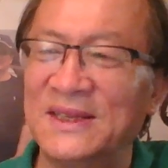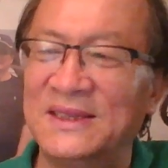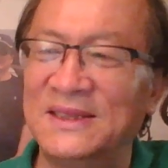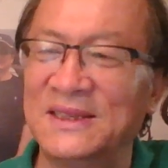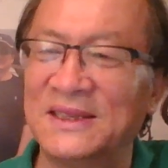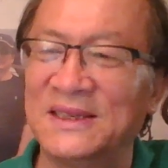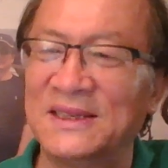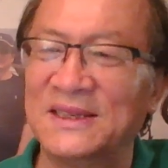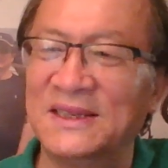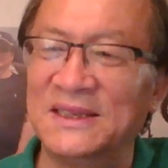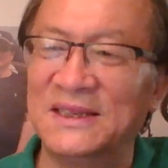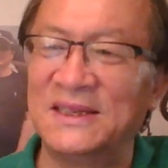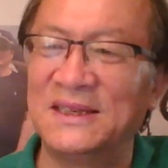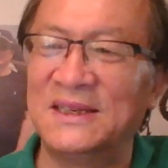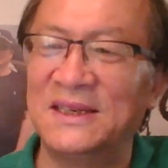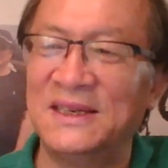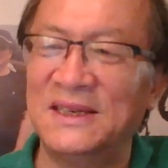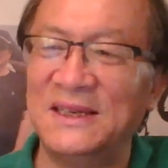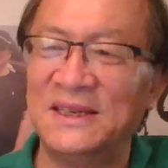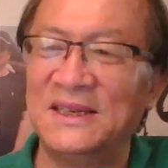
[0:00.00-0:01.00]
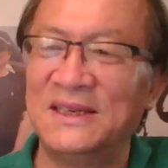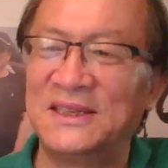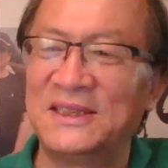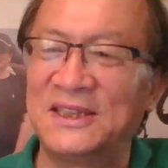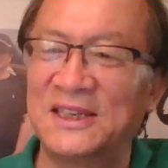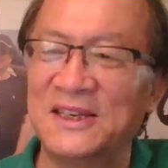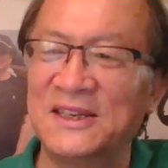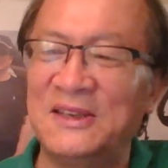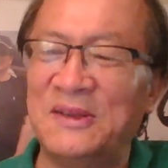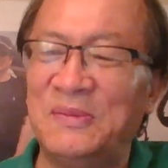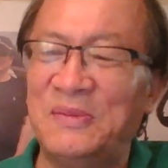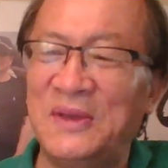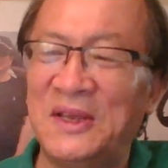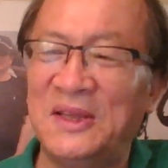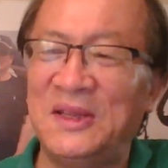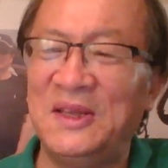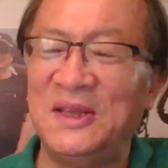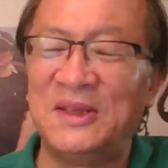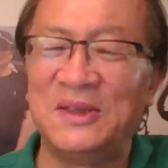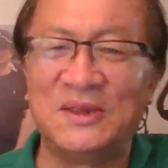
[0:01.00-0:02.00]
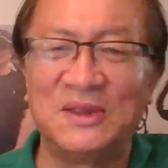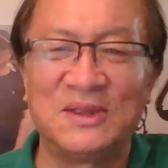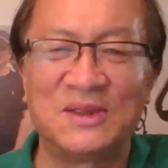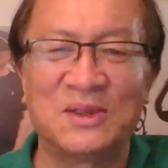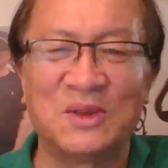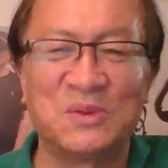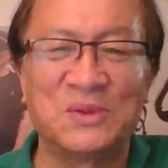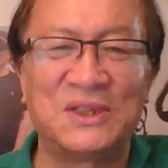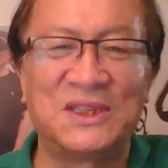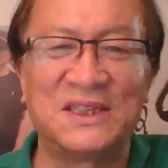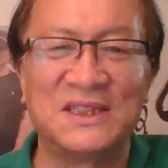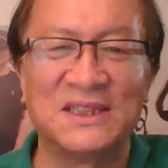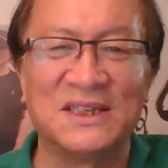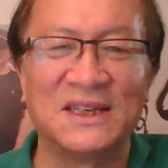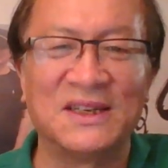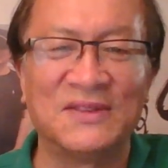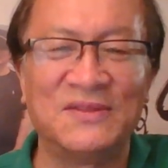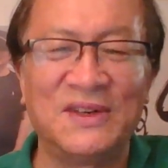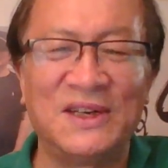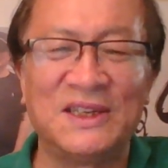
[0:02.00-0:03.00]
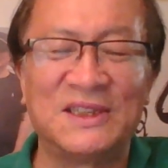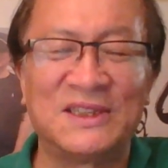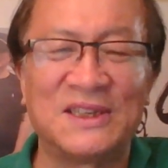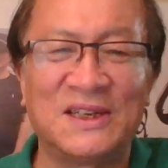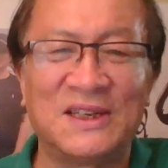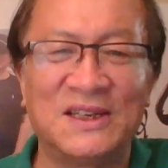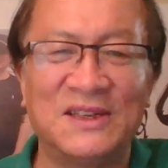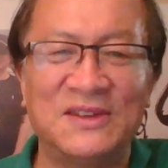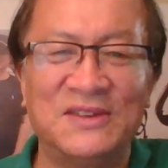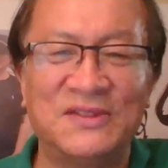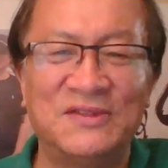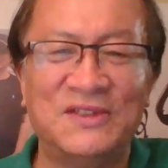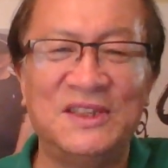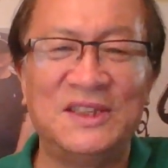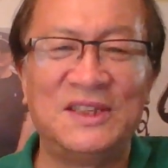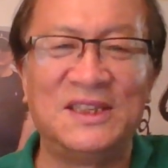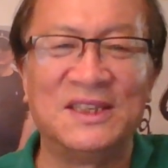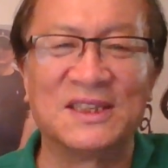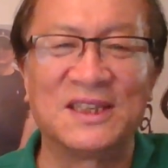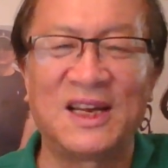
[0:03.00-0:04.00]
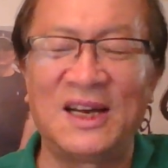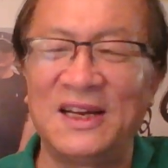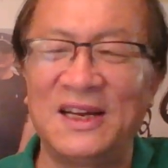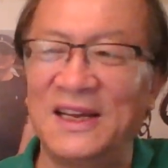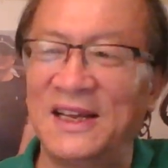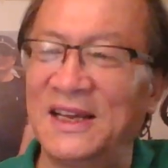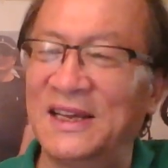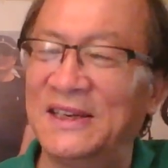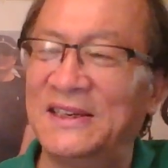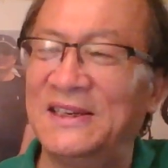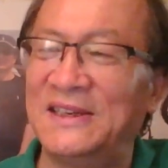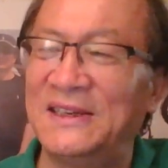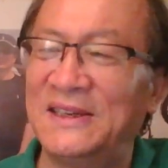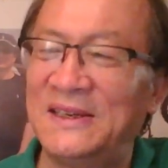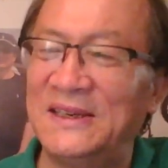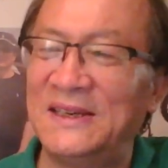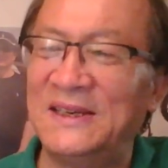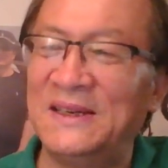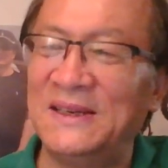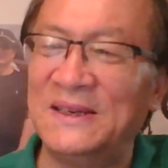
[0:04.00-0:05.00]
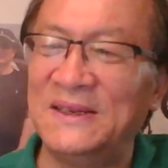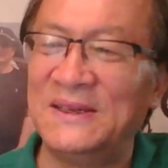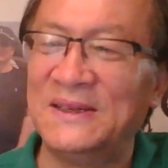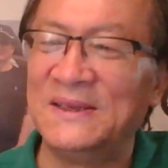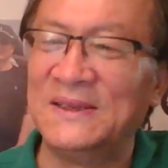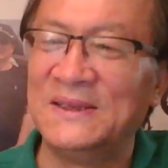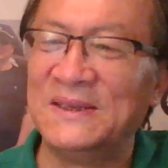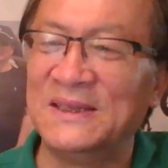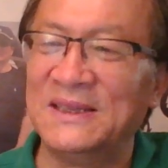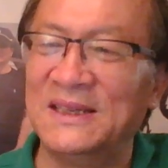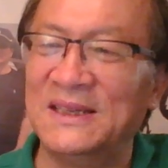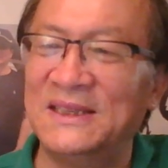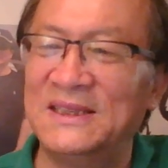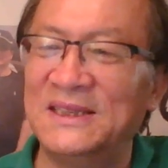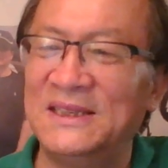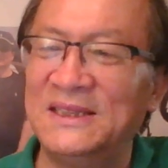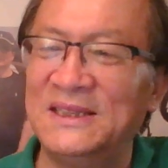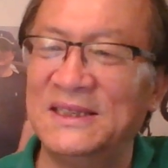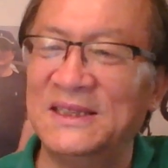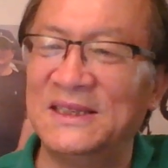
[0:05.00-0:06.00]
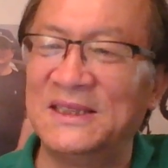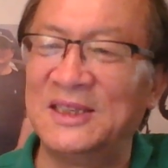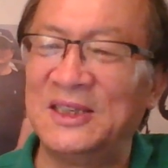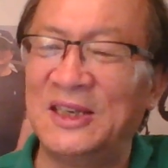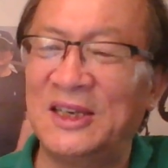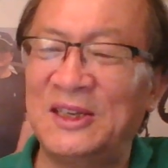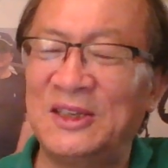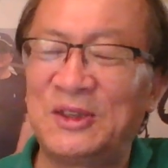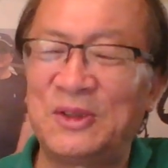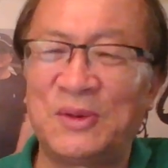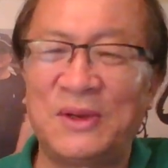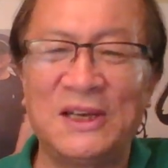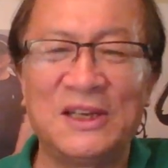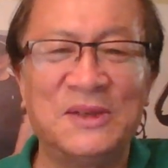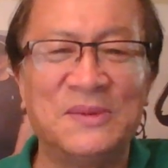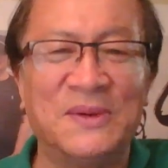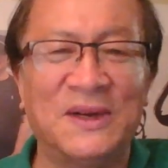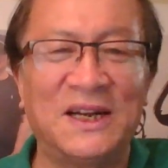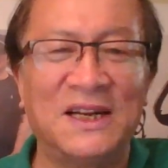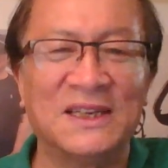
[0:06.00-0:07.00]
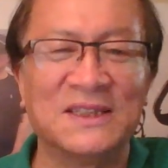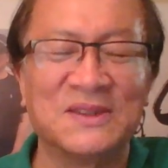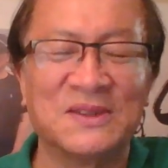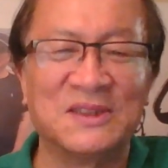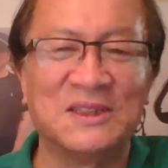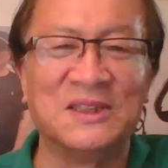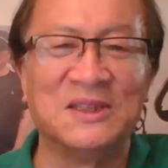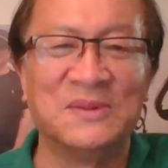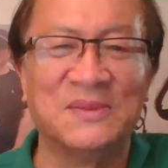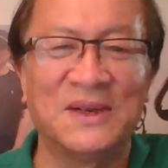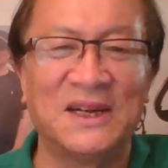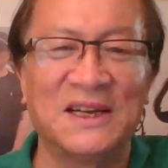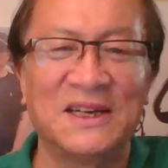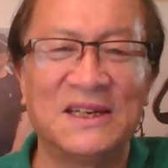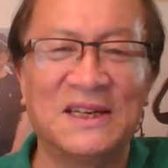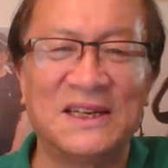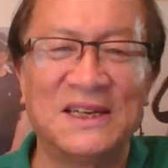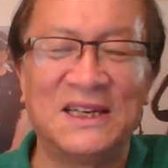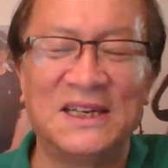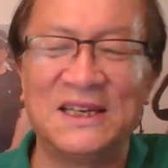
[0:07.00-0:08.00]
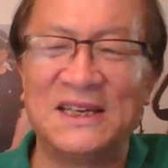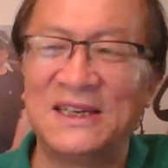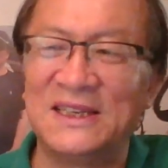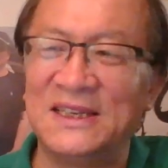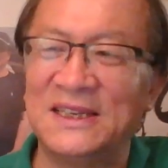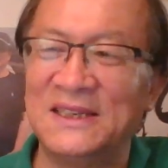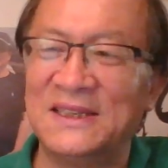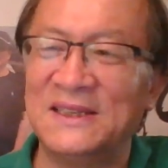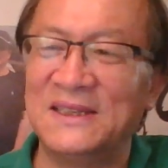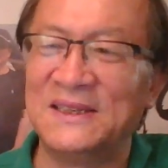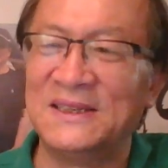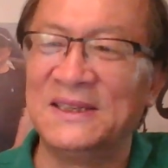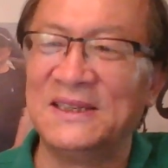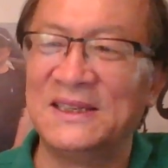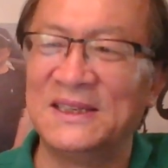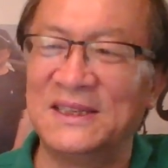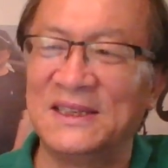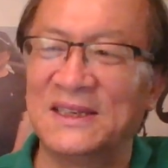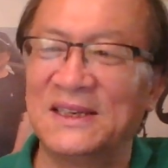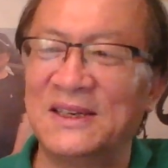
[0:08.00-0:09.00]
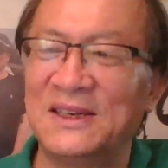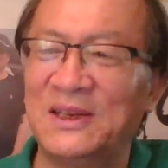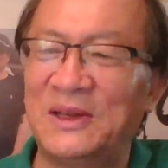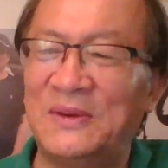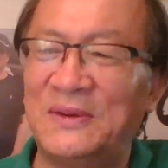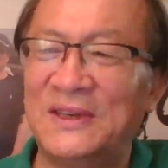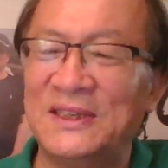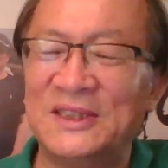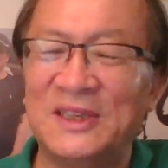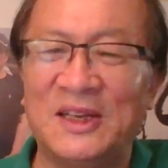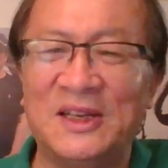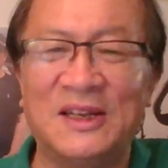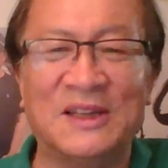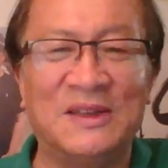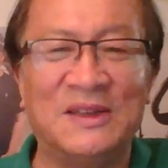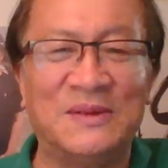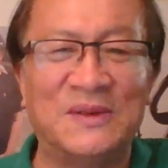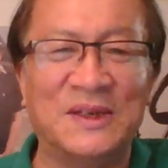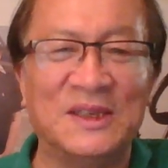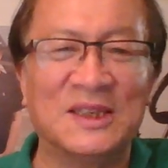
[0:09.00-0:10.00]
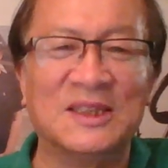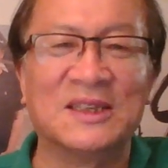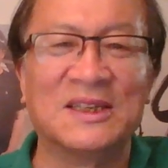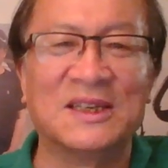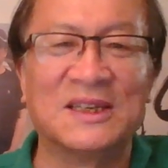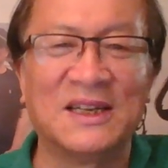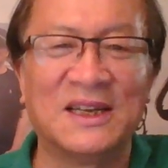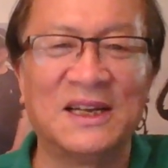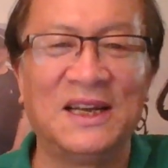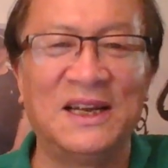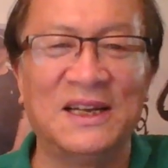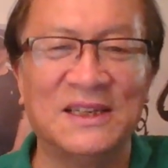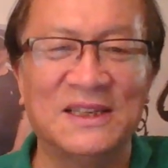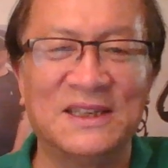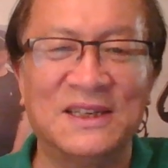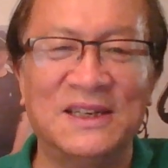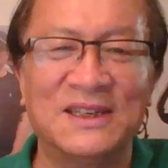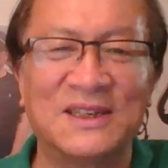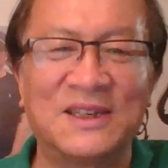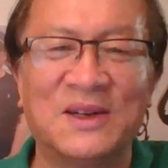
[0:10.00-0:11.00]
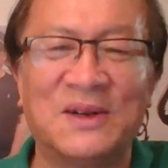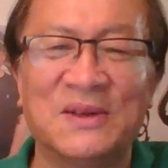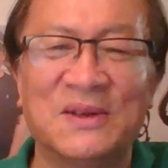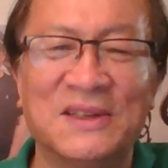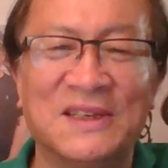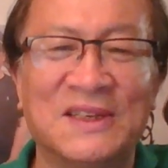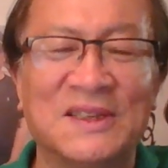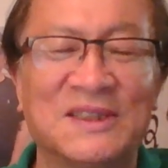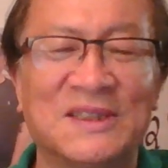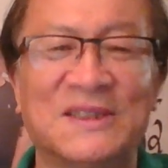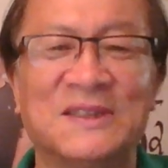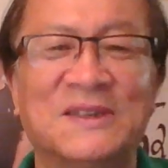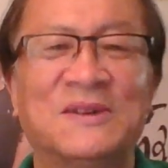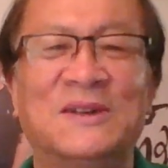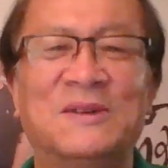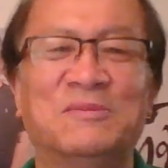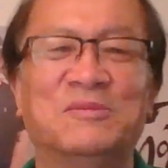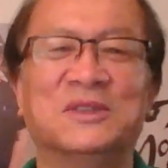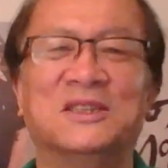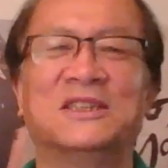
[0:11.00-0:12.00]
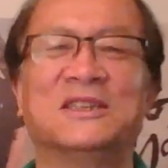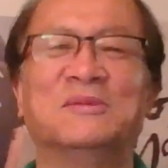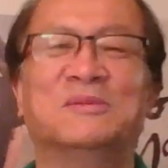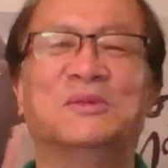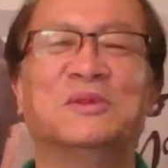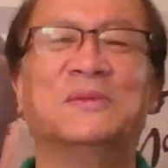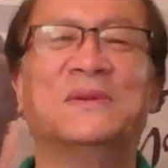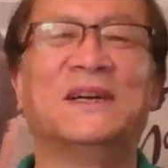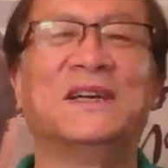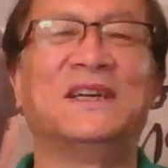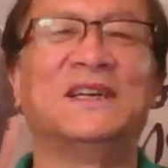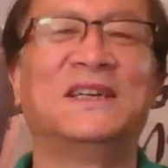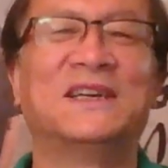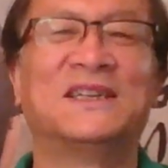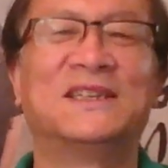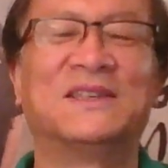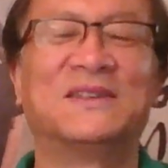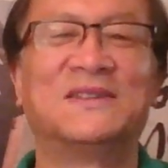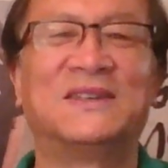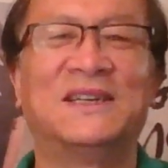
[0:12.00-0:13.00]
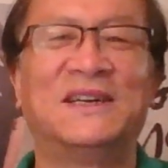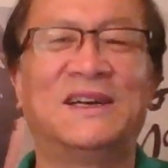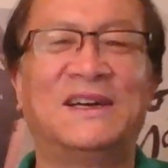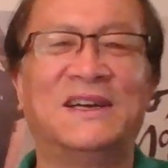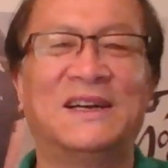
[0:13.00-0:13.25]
这个生意遍地都是啊，外商纷至沓来啊，那真是钱抓一把就是一把呀。这个老王在那个地方也是和海航搞的也是不清不白的，是不是？